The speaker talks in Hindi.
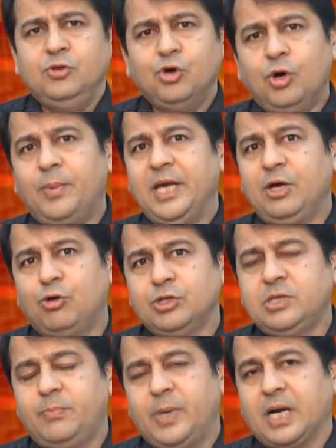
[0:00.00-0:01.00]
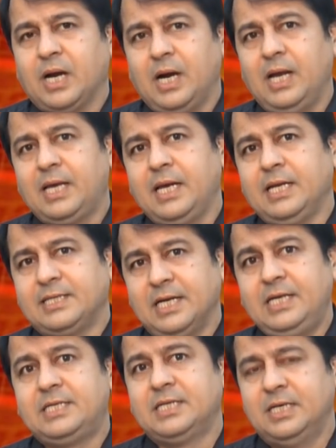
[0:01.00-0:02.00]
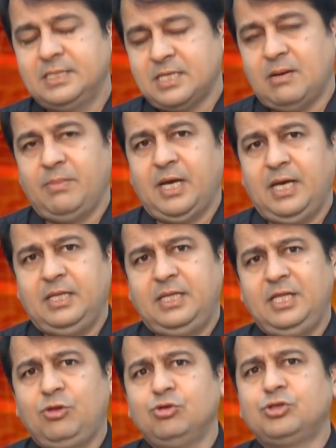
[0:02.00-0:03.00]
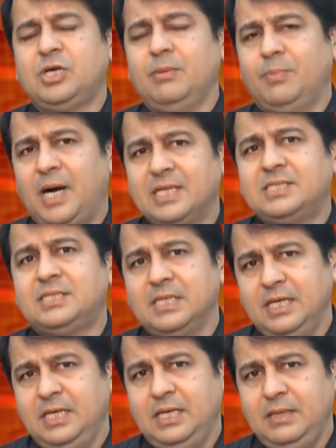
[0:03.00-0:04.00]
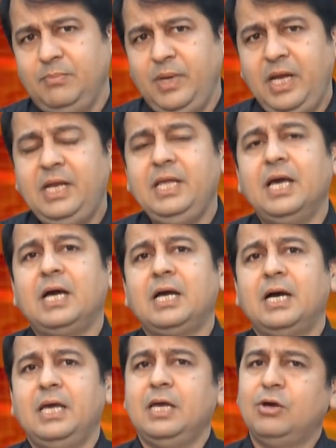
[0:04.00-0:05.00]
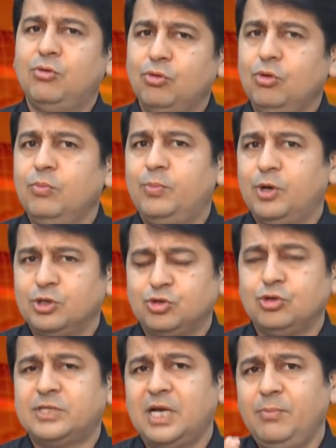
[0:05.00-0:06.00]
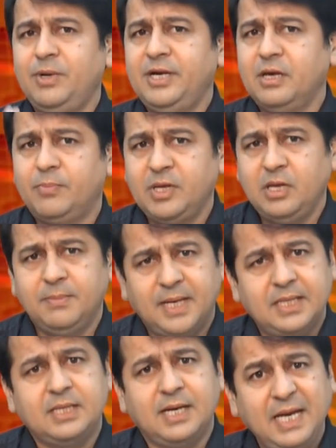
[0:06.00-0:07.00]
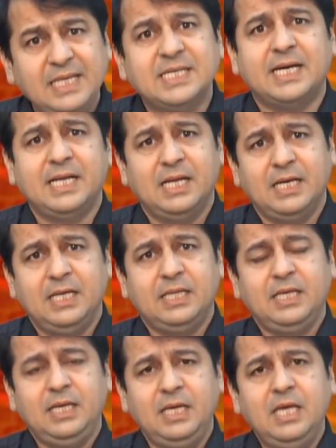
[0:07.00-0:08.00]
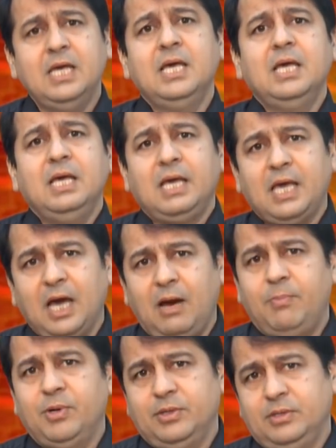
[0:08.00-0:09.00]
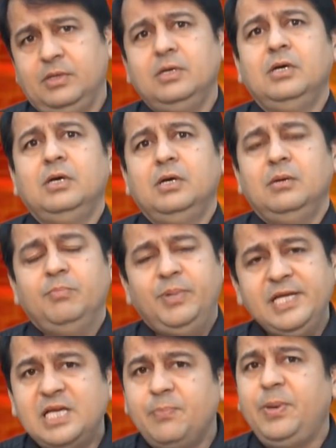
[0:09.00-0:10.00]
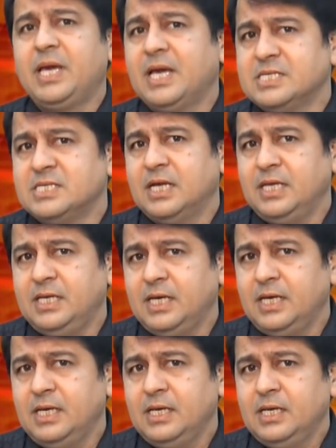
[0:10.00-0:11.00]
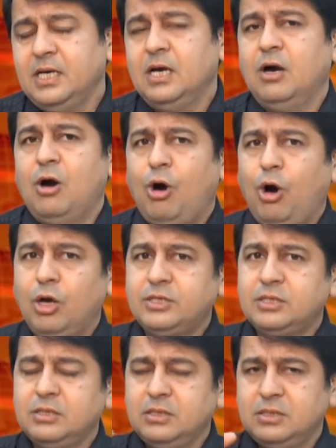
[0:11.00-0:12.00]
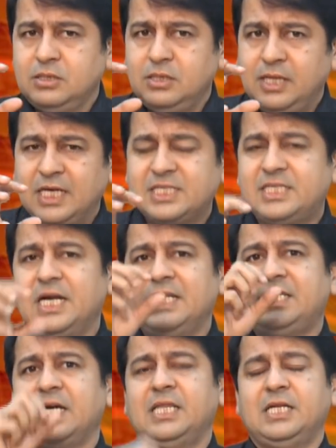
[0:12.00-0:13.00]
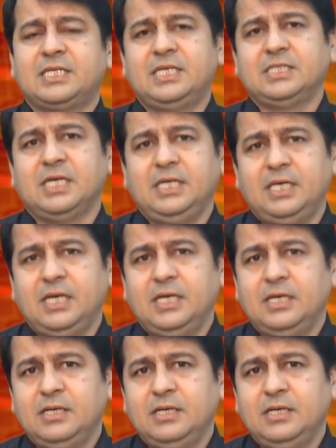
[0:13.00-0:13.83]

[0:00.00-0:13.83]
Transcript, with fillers: दो मई को जब बंगाल के रिजल्ट सामने आए थे तो उसके बाद से ही मीडिया का एक ग्रुप और सोशल मीडिया पर यह बात कही जाने लगी थी कि अब बीजेपी के ज़रिए और नेशनल चैनल्स के ज़रिए